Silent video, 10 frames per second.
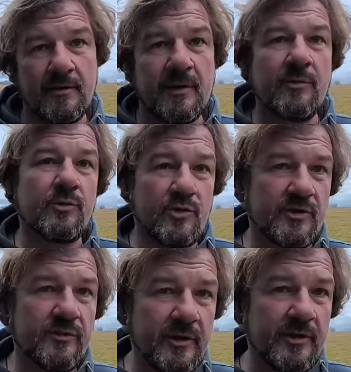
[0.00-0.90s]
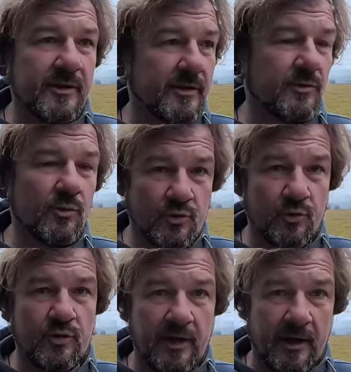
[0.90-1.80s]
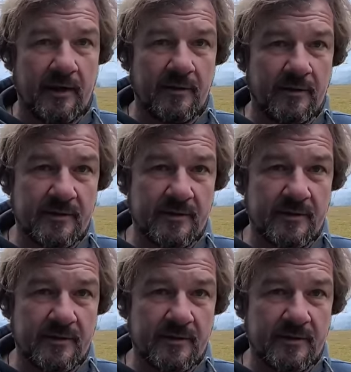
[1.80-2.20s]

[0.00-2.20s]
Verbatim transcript: Так вот уж извините, лучше уж я,